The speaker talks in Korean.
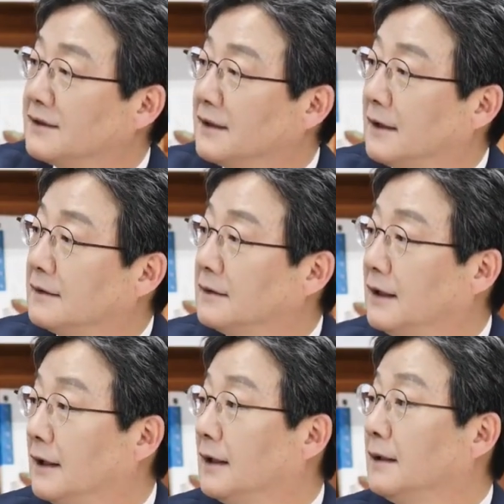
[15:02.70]
차지하는
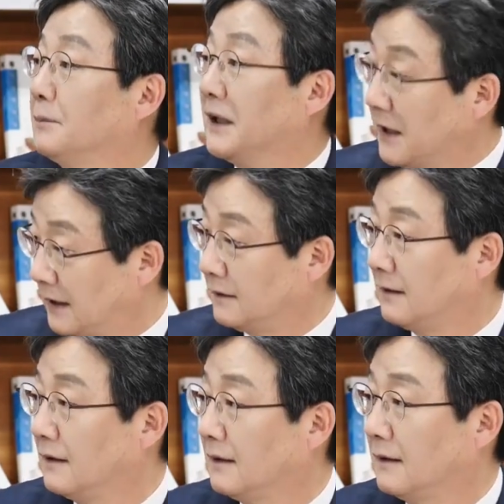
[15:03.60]
이 민간을
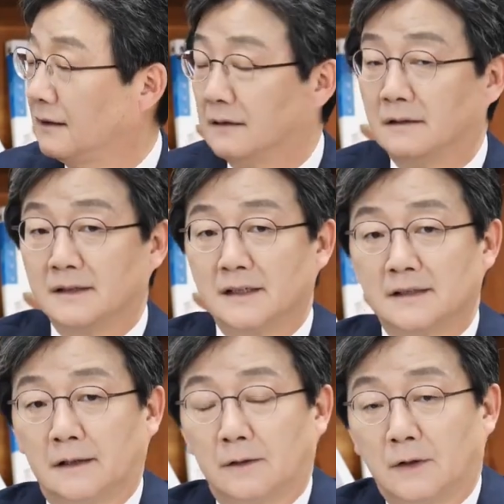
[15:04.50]

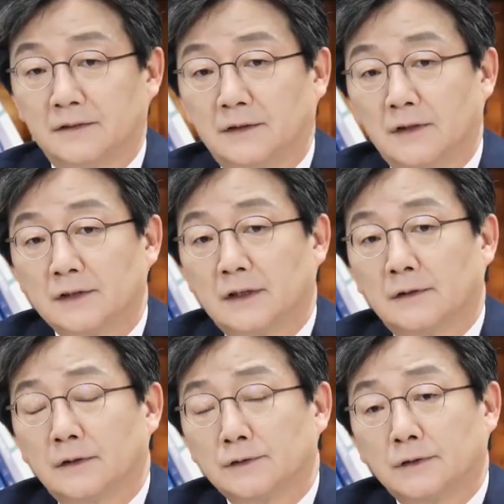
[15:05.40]
시장을
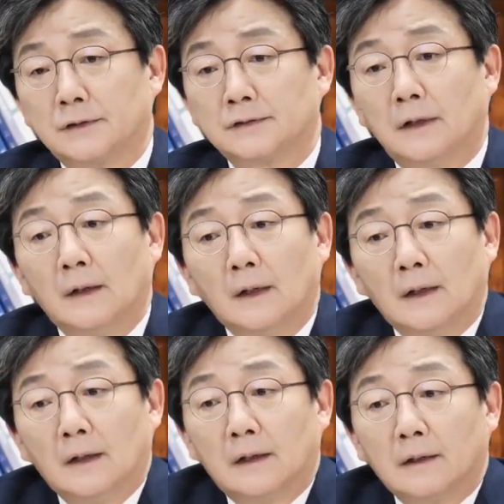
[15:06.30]
활성화시키는 거죠. 그래서
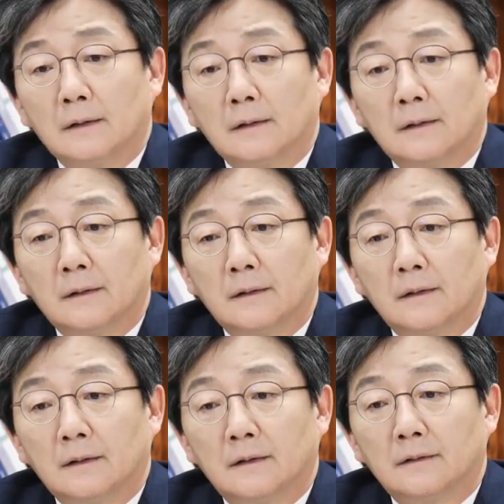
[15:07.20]

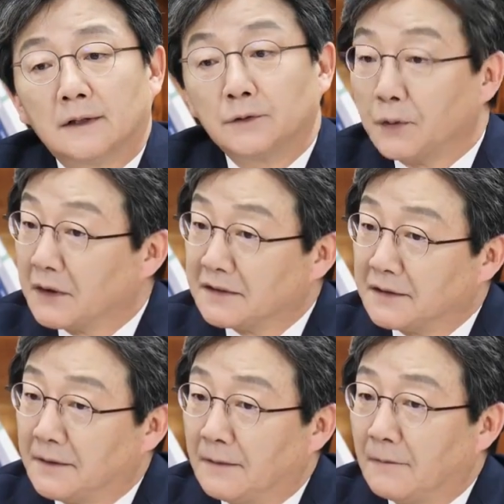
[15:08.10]
그
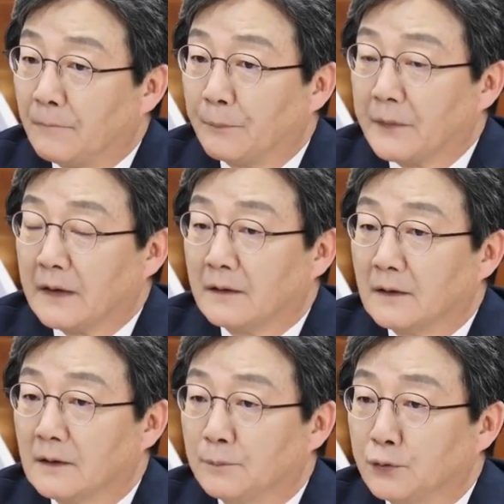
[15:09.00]
대통령께서
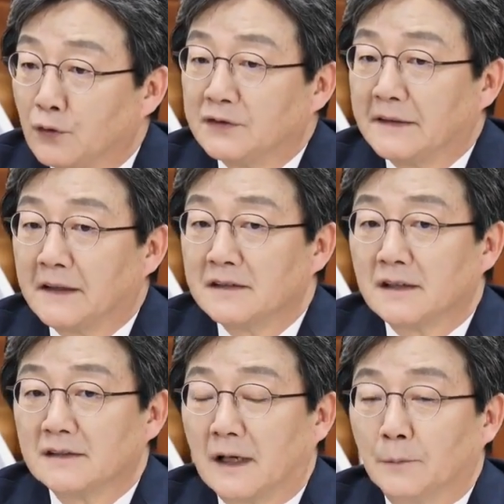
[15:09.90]
그 부동산
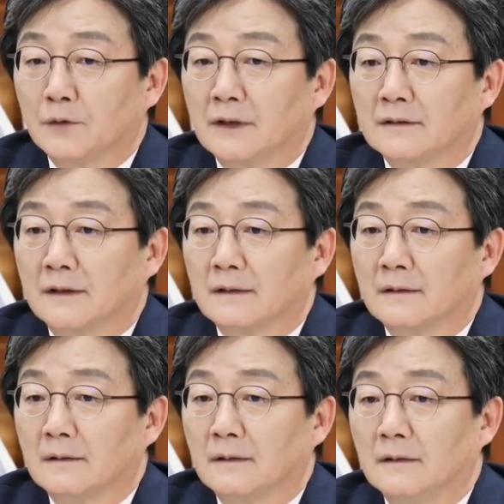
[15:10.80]
대책이
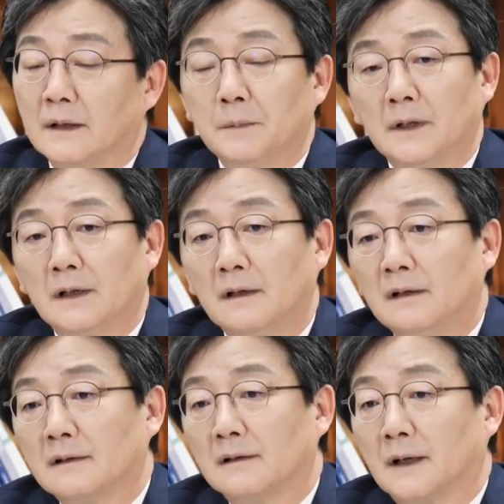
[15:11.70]
잘못됐다는 것을 임기
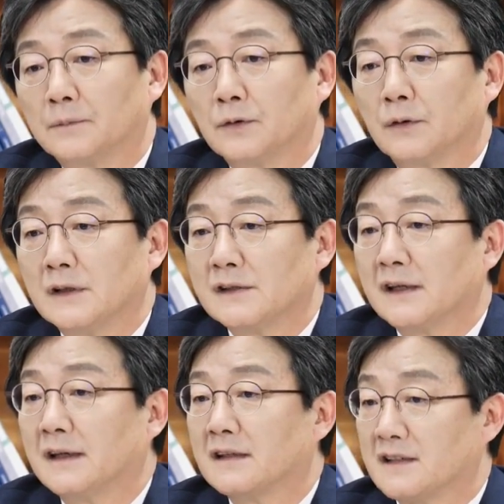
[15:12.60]
1년을 앞두고
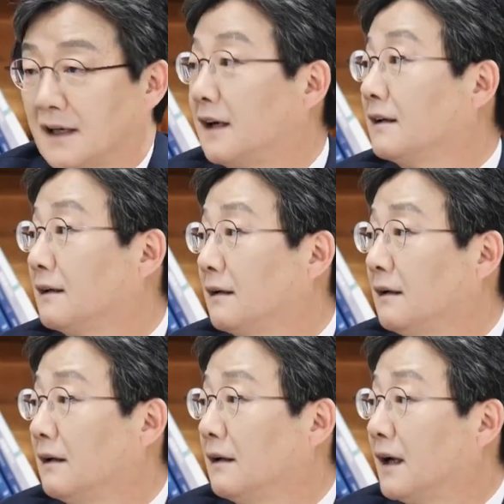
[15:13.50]
이제
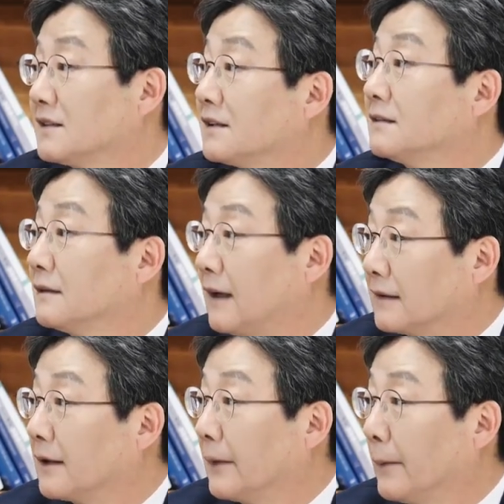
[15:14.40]
자각을 하시는 것
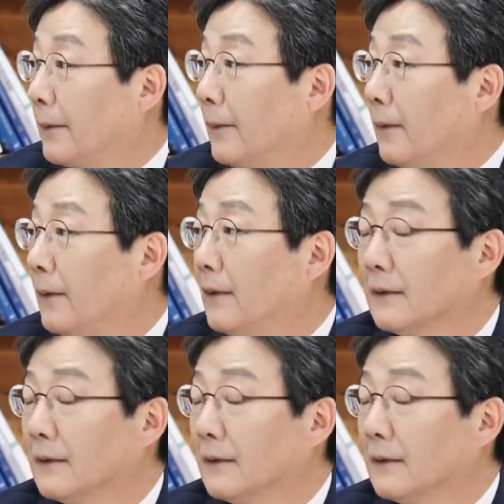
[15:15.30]
같아요.